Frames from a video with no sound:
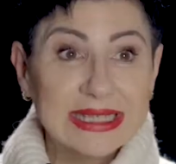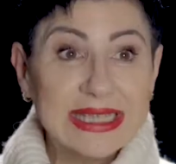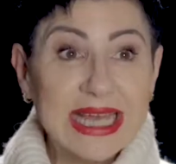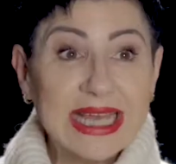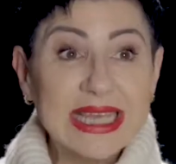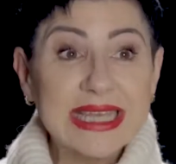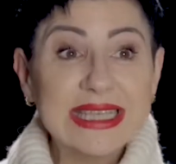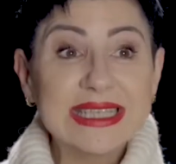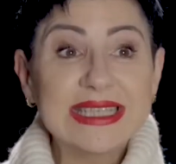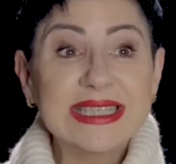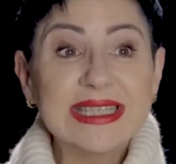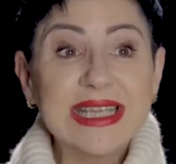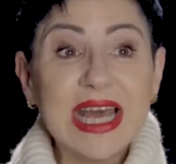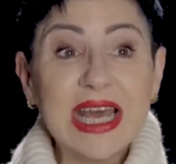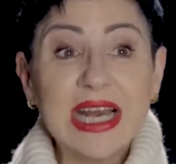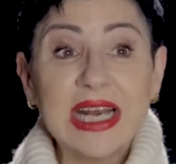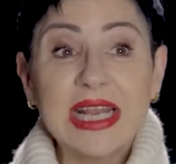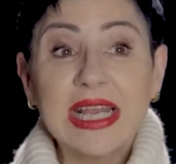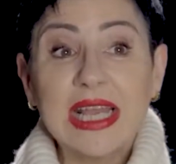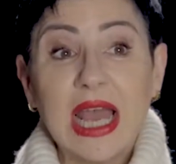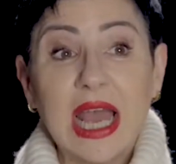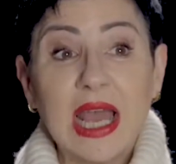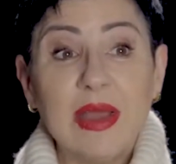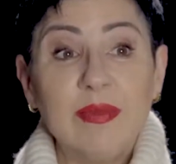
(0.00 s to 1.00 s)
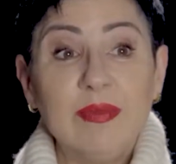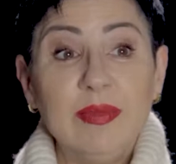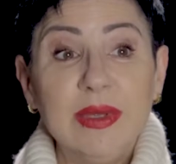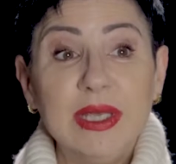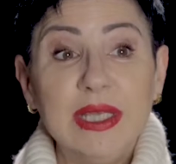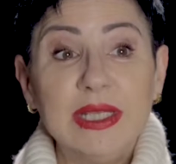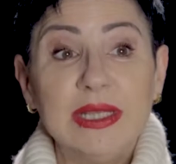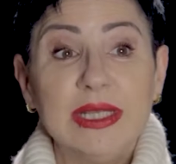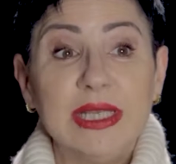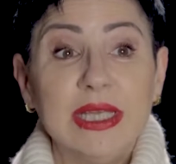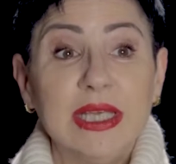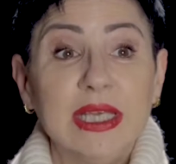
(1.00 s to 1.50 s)
Да и старые
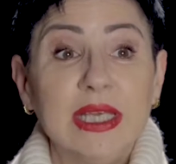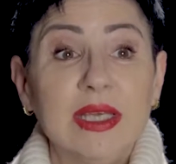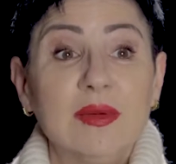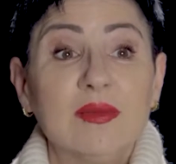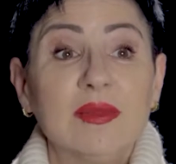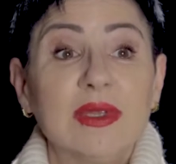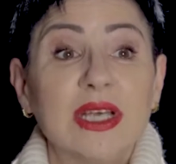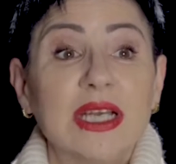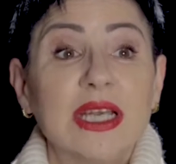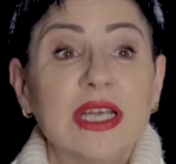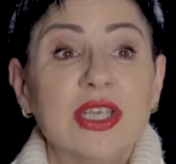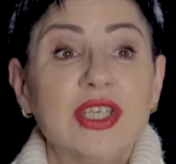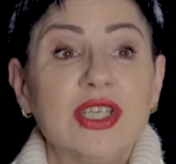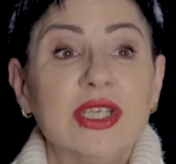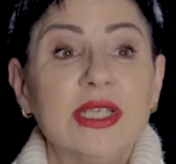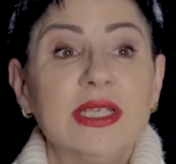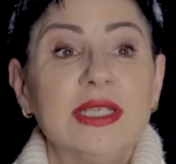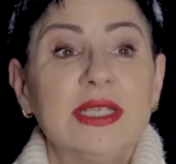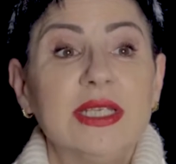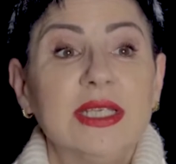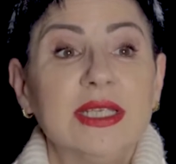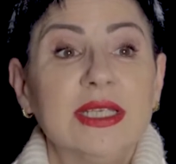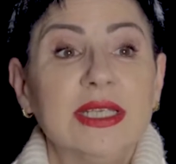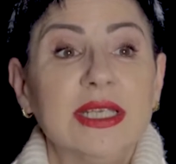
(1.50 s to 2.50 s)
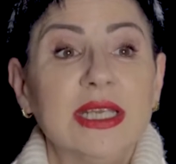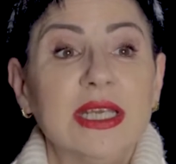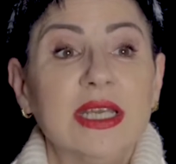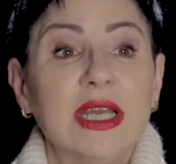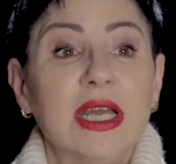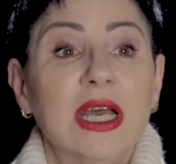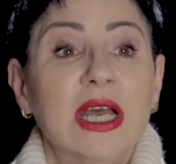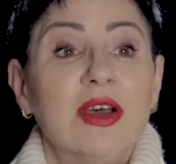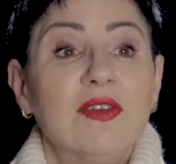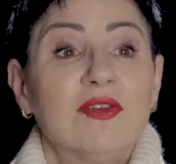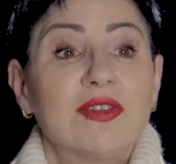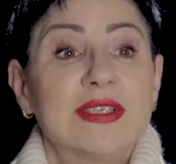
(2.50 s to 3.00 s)
обиды и
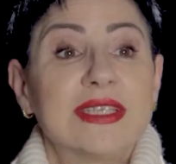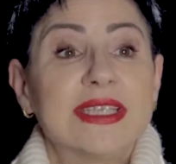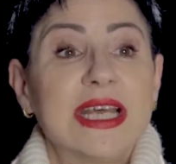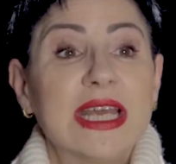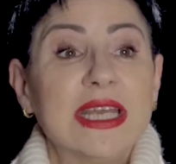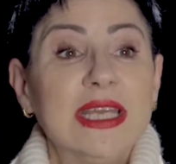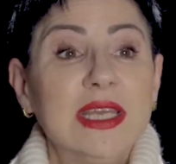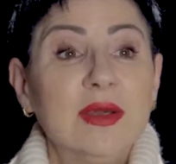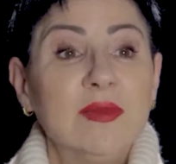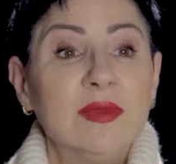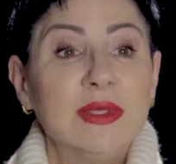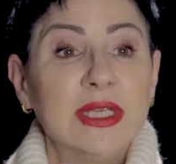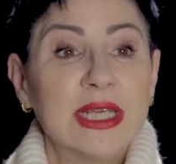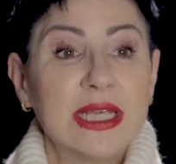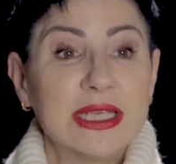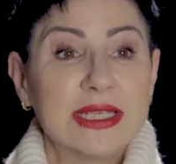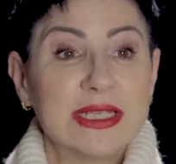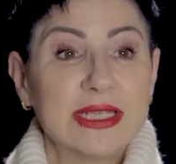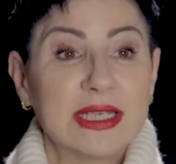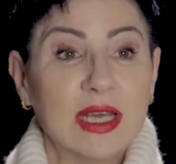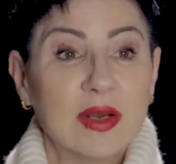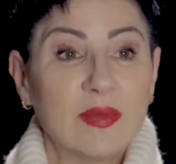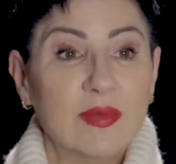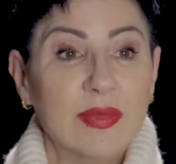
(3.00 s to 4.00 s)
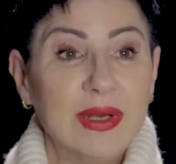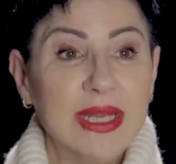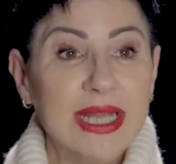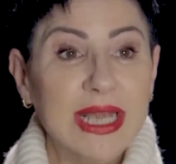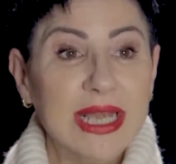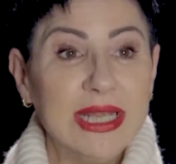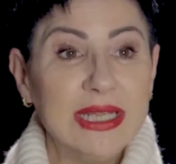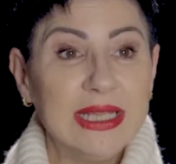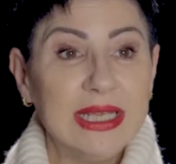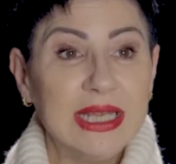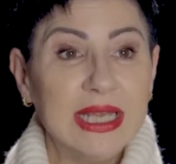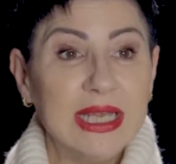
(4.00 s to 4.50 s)
многочисленные взаимные
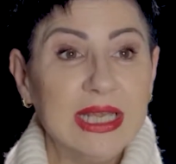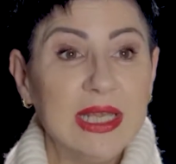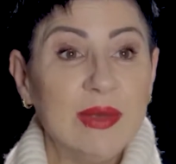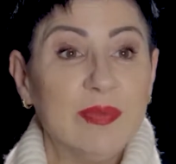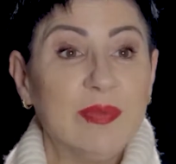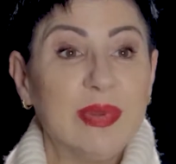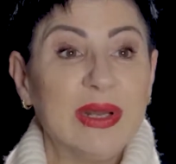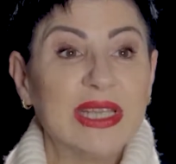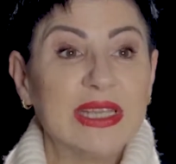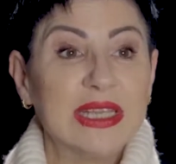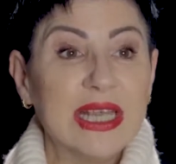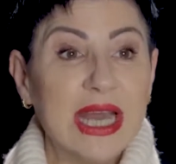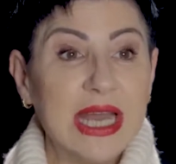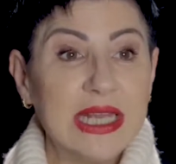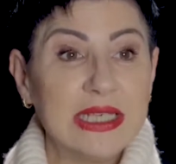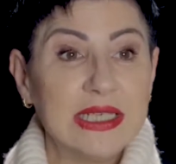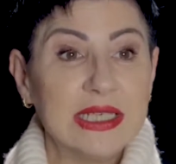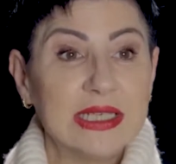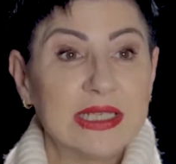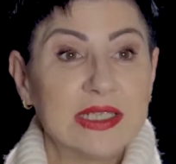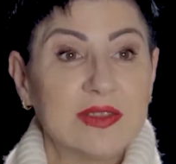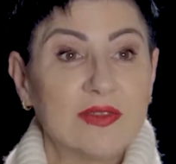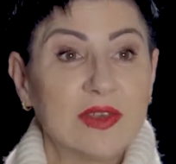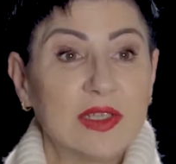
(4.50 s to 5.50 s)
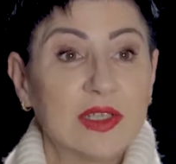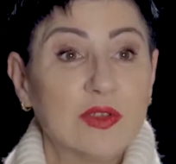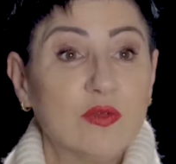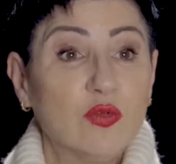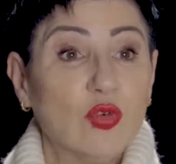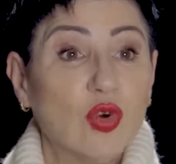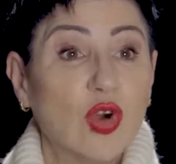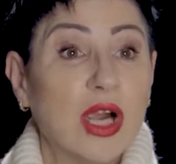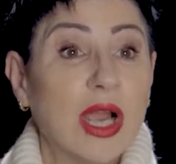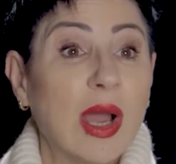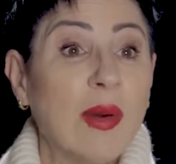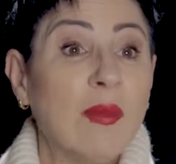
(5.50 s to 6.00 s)
оскорбления и предательства
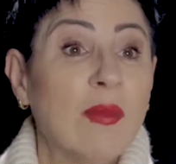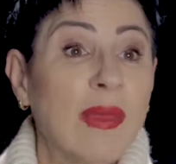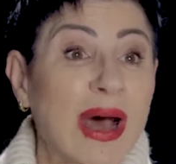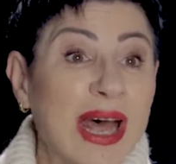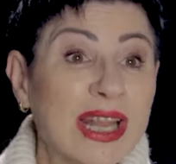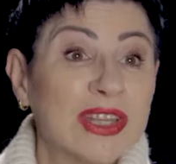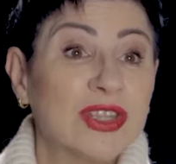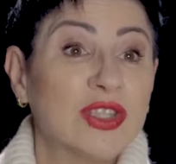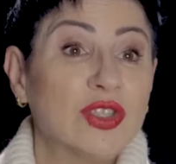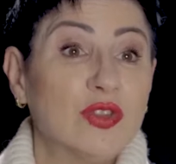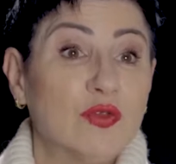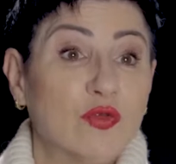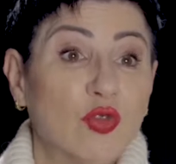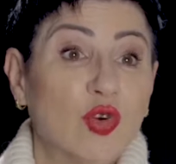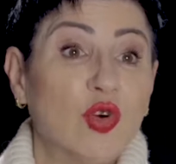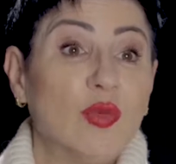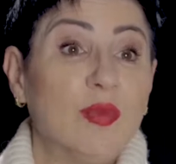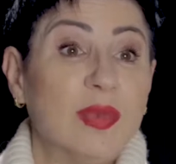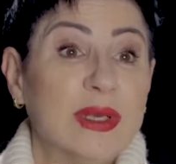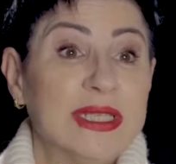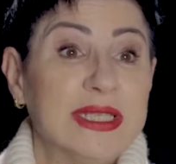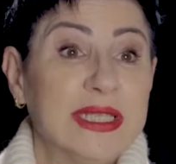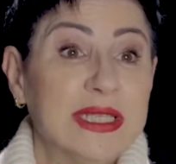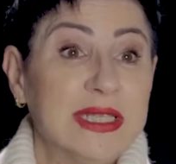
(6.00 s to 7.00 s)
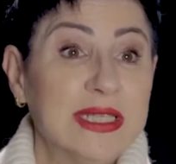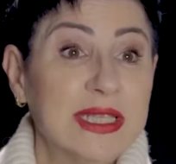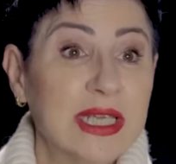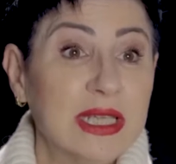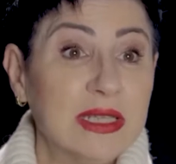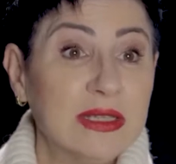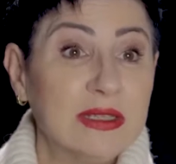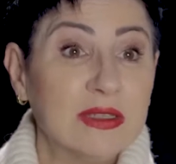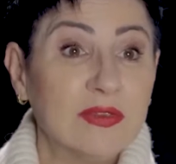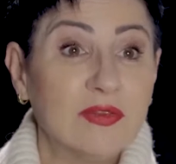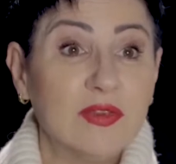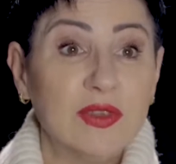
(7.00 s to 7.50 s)
двух команд, двух
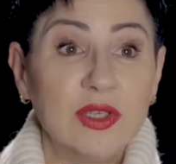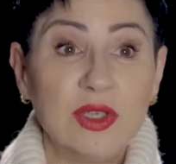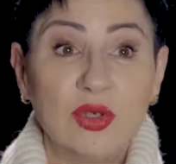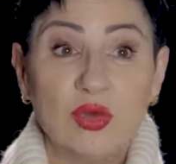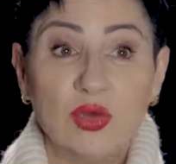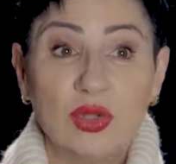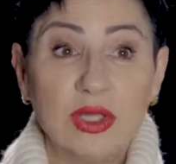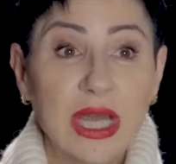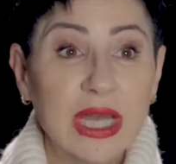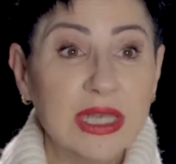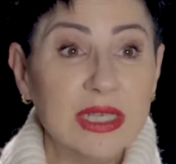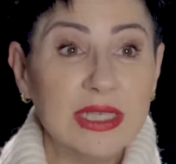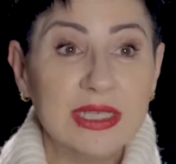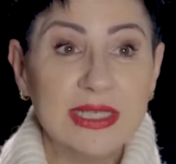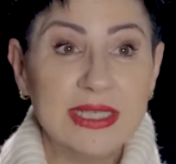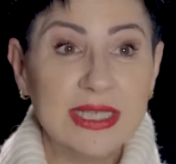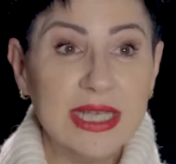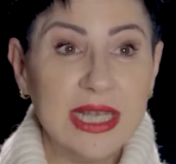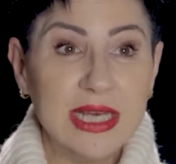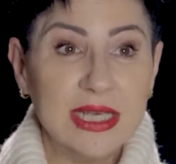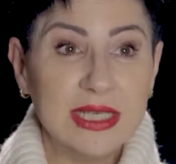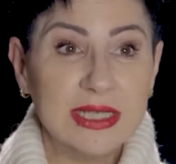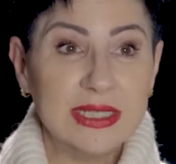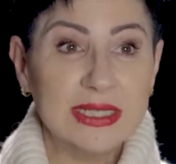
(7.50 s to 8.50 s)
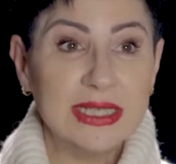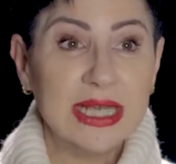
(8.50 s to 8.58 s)
президентов никуда не делись,